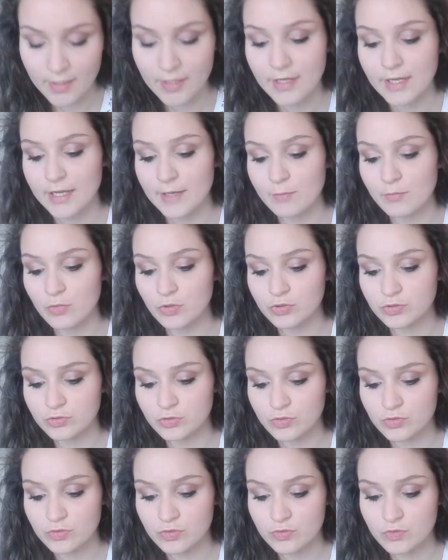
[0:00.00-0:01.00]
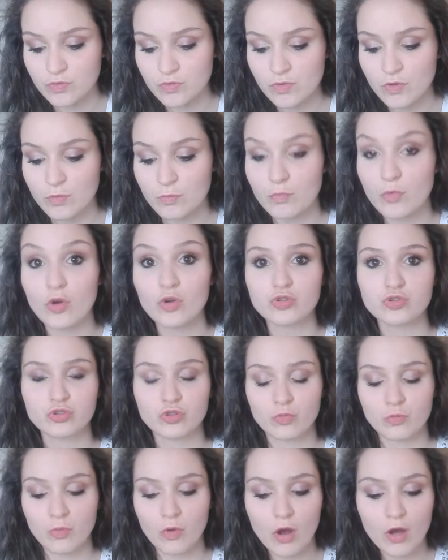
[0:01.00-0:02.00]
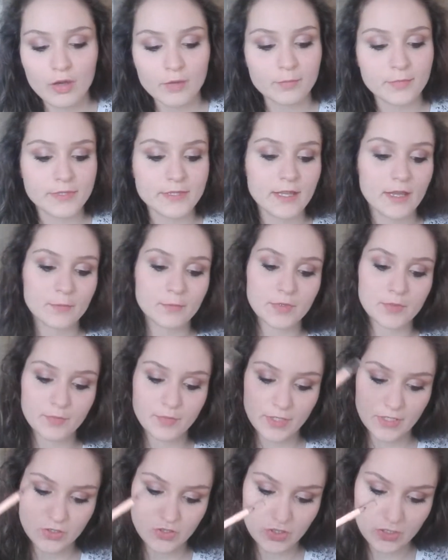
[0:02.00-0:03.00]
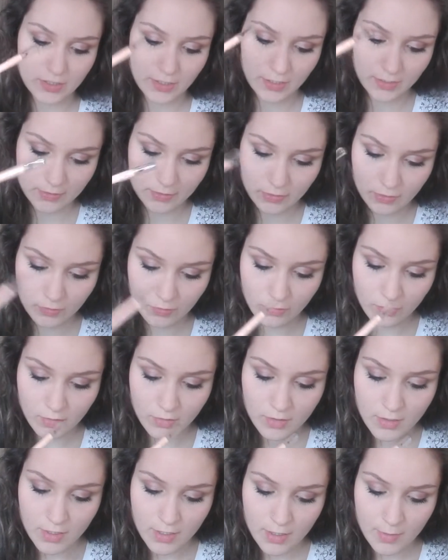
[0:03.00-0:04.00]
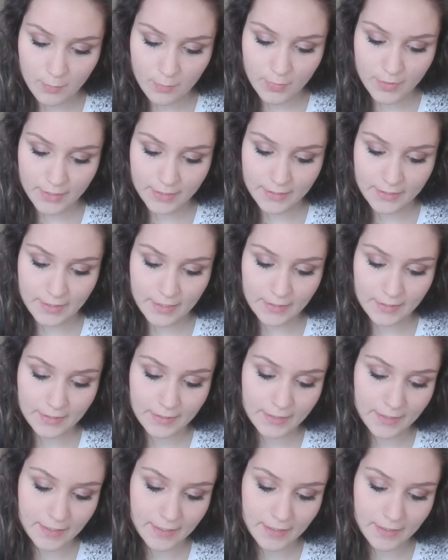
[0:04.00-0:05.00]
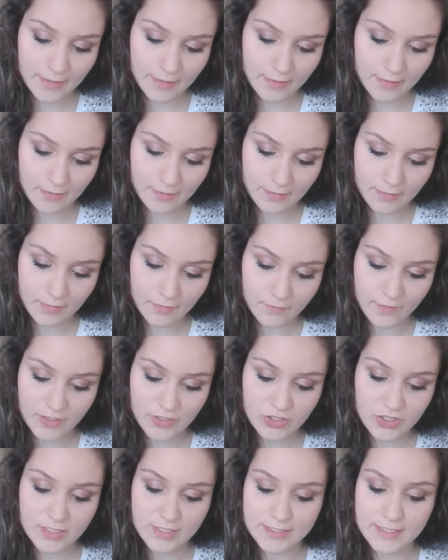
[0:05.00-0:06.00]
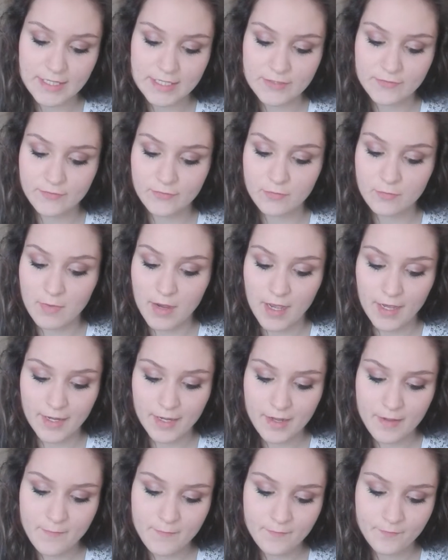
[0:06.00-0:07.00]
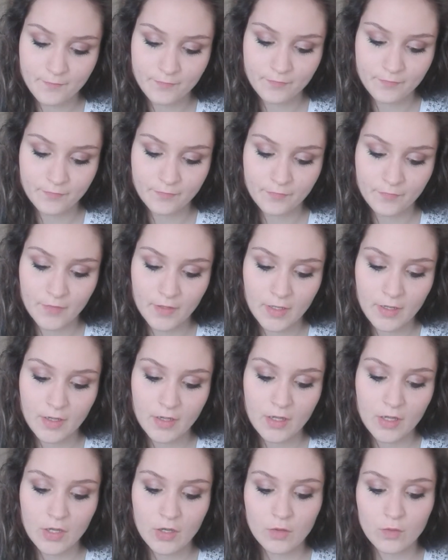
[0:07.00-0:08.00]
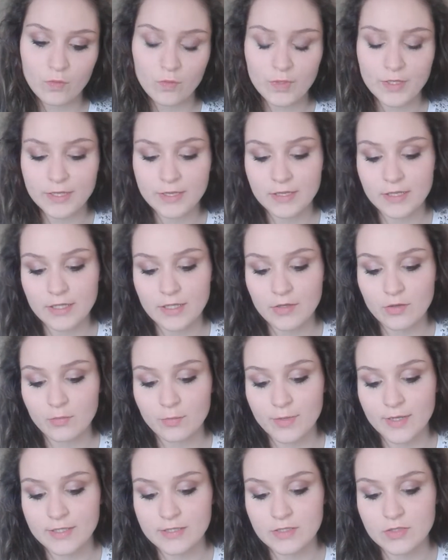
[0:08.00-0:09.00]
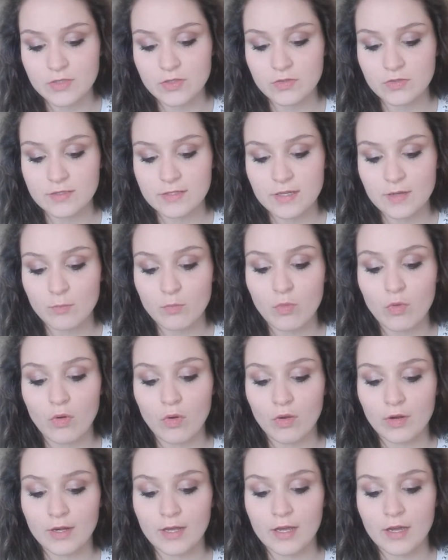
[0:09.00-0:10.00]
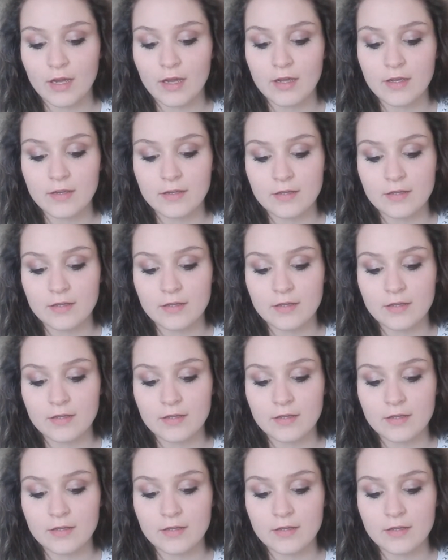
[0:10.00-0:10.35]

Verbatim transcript: è molto scuro, molto morbida, mi piace tanto perché è anche eh, facile da sfumare quindi io penso sia buona